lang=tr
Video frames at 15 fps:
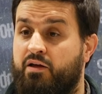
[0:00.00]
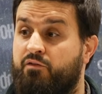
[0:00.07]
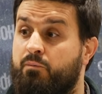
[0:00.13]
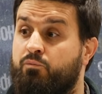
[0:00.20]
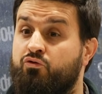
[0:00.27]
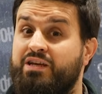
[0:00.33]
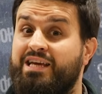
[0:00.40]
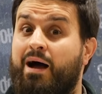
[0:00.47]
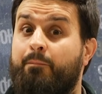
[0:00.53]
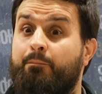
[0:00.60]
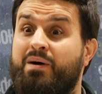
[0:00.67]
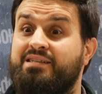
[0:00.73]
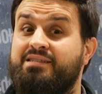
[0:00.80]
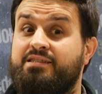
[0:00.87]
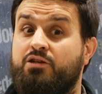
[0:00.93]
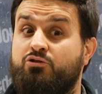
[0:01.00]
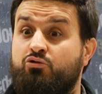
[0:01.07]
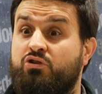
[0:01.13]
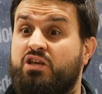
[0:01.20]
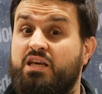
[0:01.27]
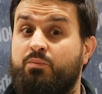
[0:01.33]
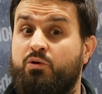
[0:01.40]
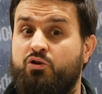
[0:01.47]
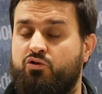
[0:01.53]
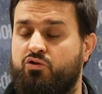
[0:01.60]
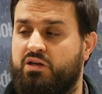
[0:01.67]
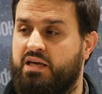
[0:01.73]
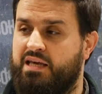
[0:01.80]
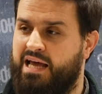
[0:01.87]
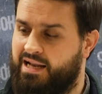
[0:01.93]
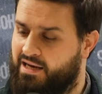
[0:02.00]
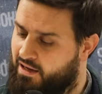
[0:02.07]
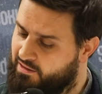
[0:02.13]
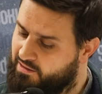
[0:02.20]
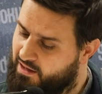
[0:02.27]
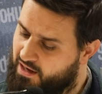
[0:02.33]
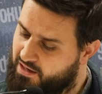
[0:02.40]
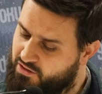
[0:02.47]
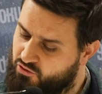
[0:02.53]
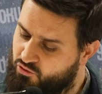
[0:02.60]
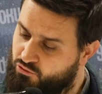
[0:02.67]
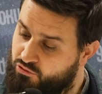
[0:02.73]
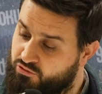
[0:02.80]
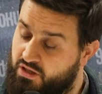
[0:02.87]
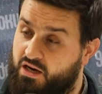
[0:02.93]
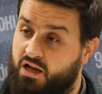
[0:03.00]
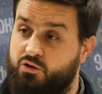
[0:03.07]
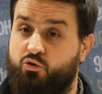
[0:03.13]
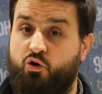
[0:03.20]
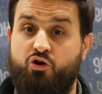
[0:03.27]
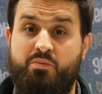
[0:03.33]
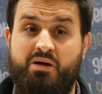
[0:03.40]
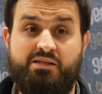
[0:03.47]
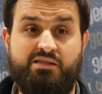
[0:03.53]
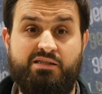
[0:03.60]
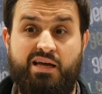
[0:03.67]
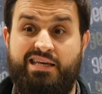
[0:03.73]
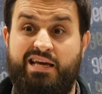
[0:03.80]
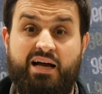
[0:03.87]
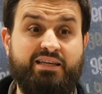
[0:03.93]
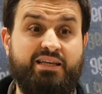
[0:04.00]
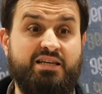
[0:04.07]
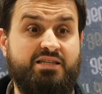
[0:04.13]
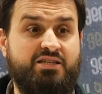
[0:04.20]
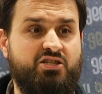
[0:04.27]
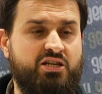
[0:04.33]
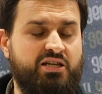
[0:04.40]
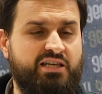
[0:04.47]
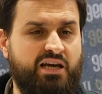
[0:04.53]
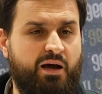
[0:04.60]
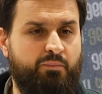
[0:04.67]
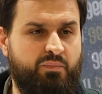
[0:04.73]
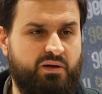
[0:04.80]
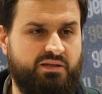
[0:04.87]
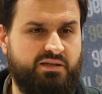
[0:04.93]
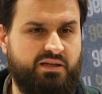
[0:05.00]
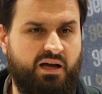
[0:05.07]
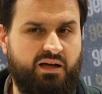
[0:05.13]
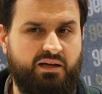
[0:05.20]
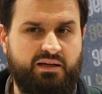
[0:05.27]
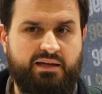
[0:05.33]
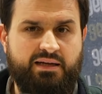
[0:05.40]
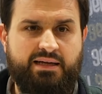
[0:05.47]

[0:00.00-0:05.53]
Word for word: ve bunu yapmazsa çok iyi biliyor ki yani Allah'ın yolundan alıkoymazsa, yan kesicilik yapmazsa,